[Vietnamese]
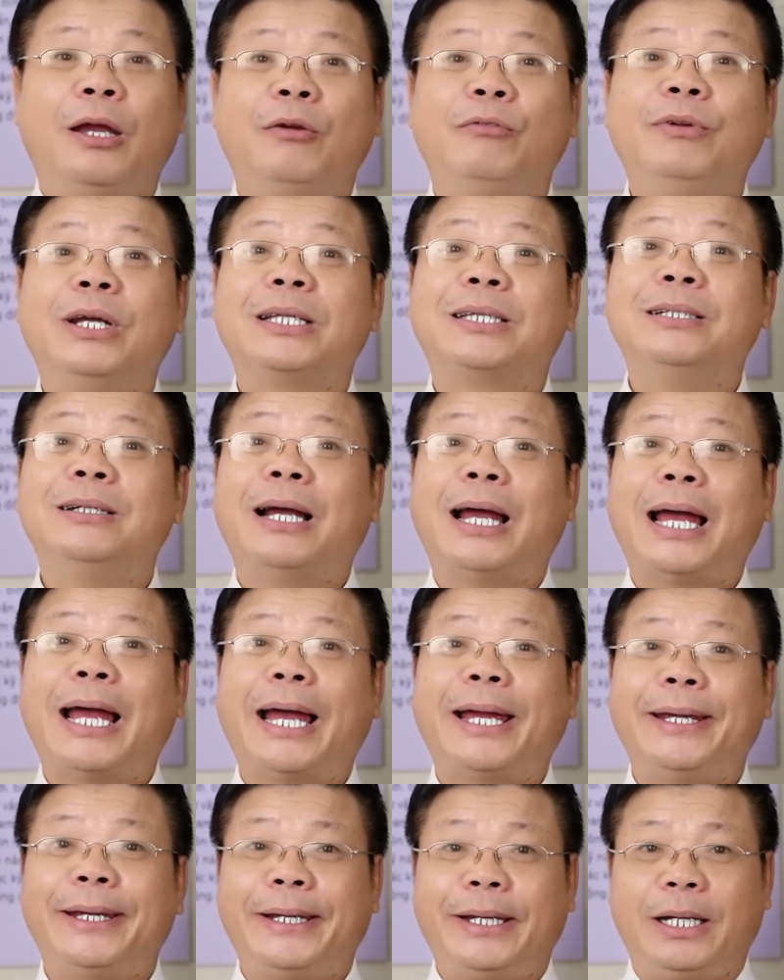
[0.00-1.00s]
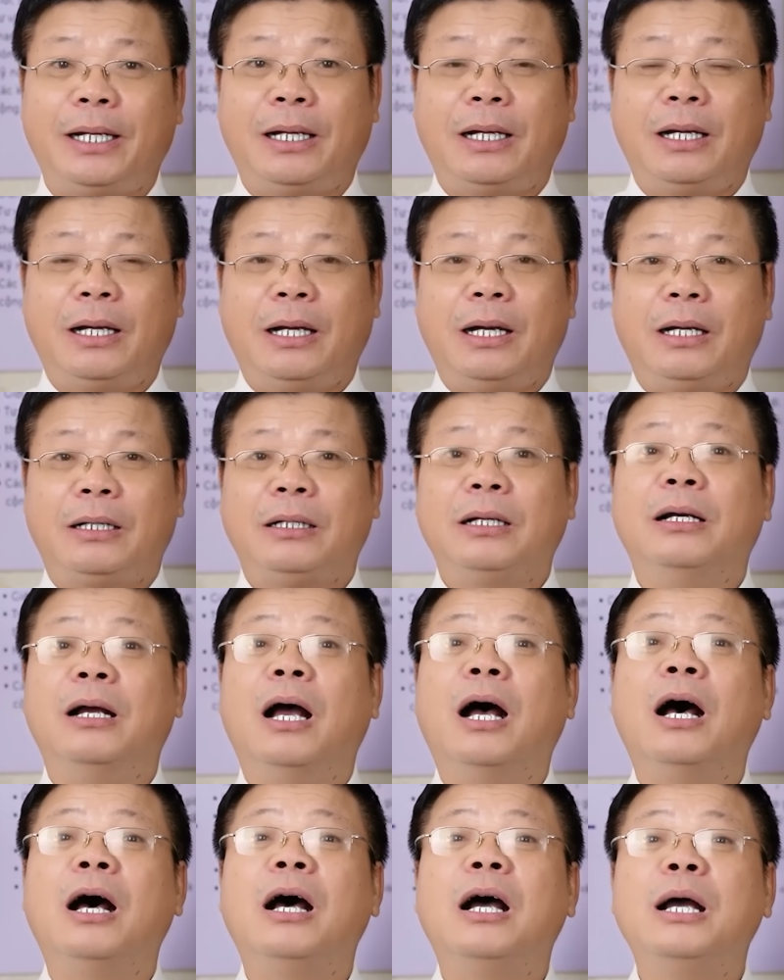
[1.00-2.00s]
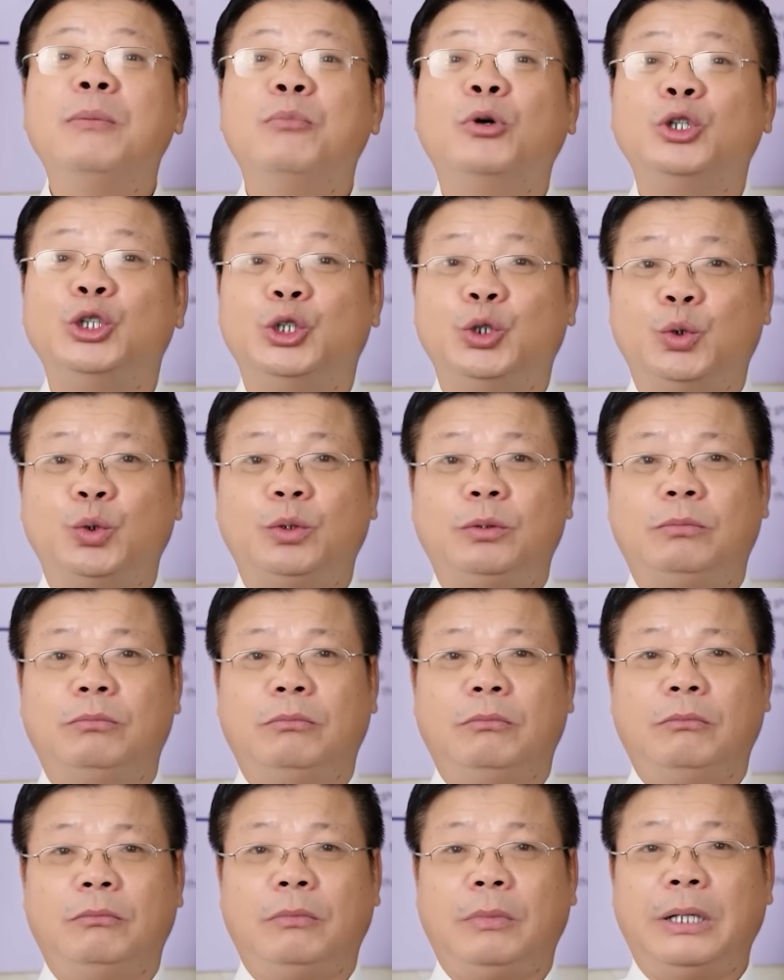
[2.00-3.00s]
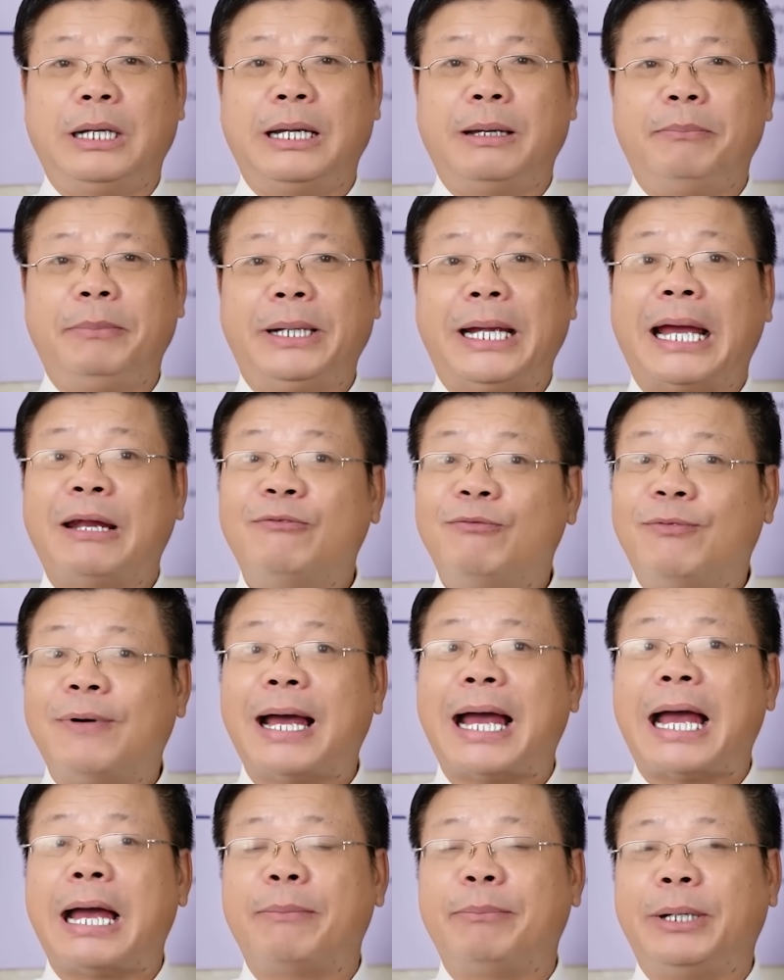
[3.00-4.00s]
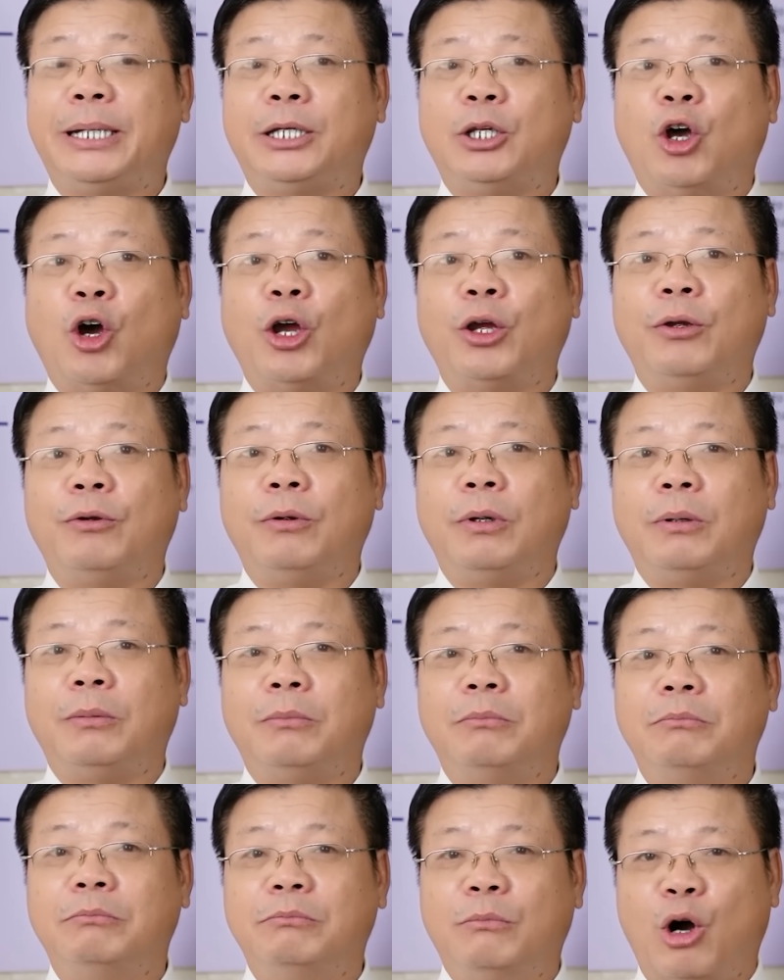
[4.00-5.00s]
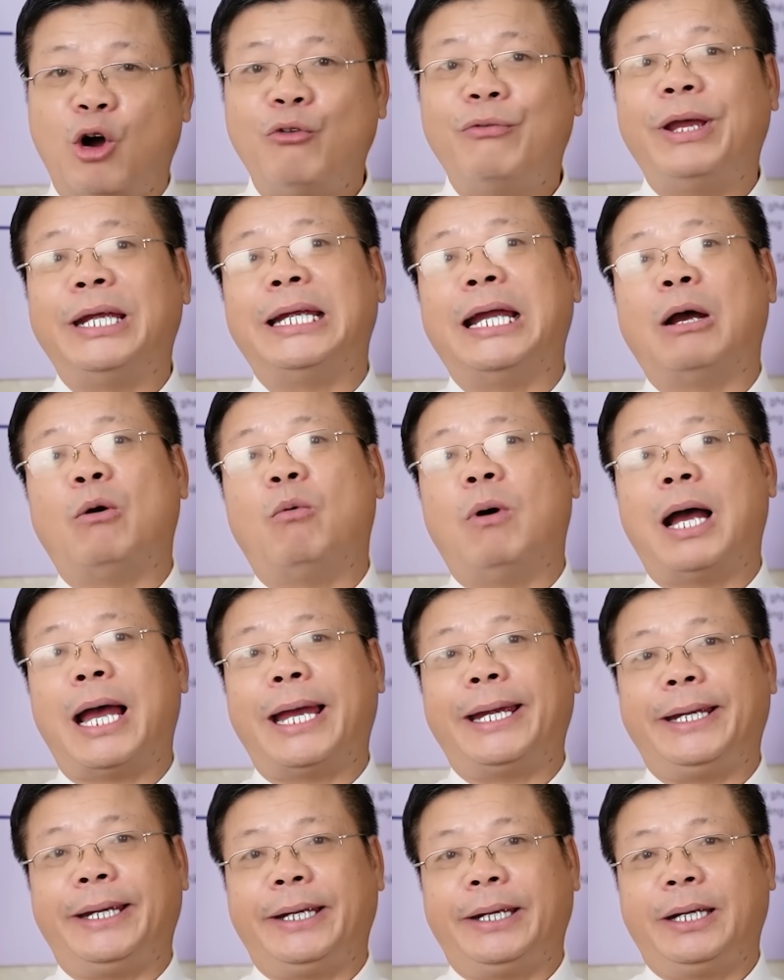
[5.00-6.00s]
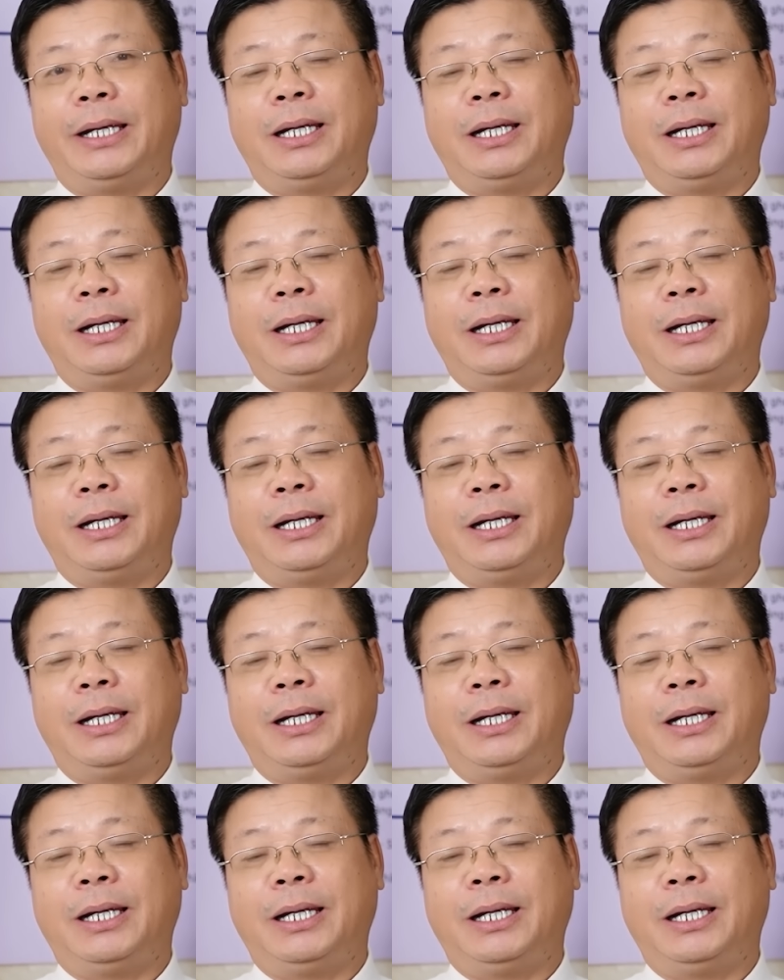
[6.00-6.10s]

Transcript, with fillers: Việc thứ hai ấy, đừng hơi một chút là mình ăn vạ, mình đòi bỏ về nhà ngoại.